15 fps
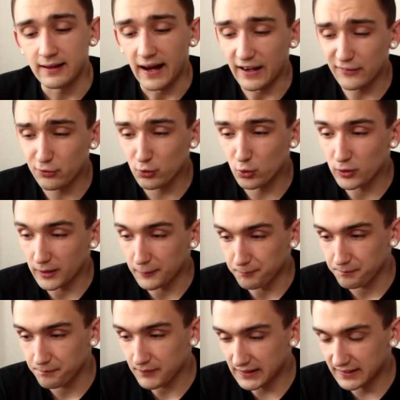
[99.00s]
Eisversucher
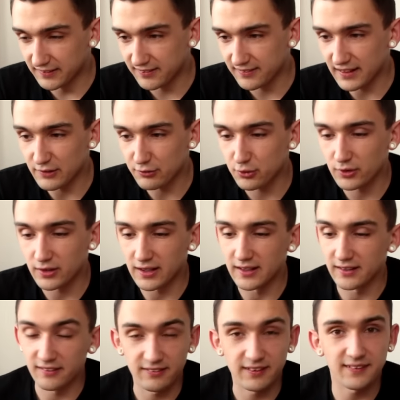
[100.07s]
ist dafür
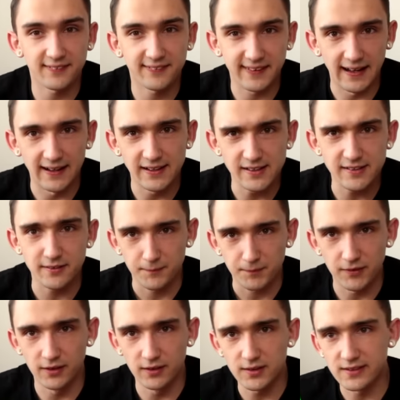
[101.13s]
da. Das Ding ist kalt,
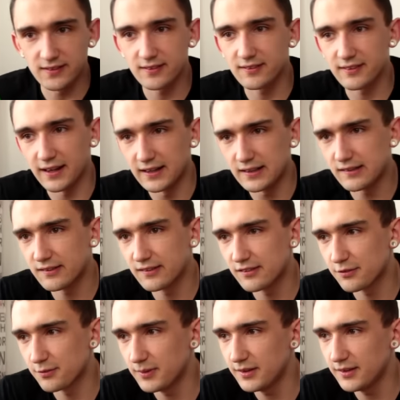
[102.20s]
ne? Es ist kalt, das
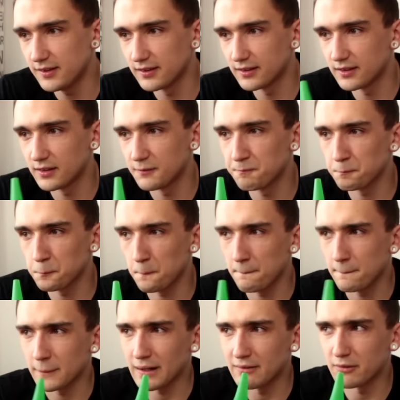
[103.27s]
ist wie,
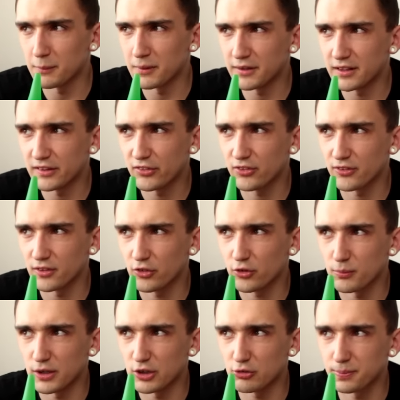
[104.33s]
ähm, wenn man jetzt äh,
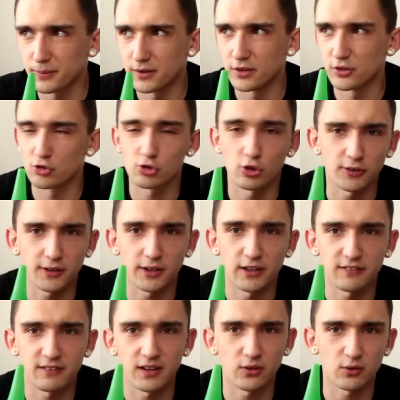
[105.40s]
zum Beispiel ein
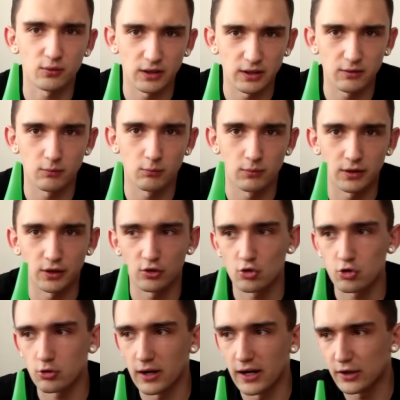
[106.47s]
Shotglas hat und hat, man hat einen
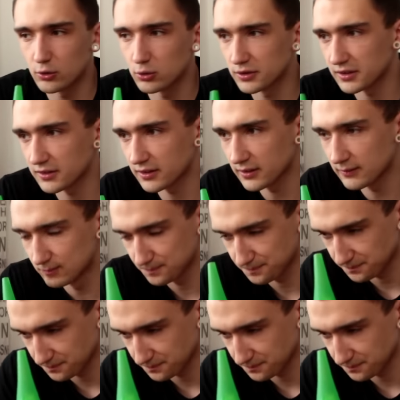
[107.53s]
Schluck Alkohol da drin.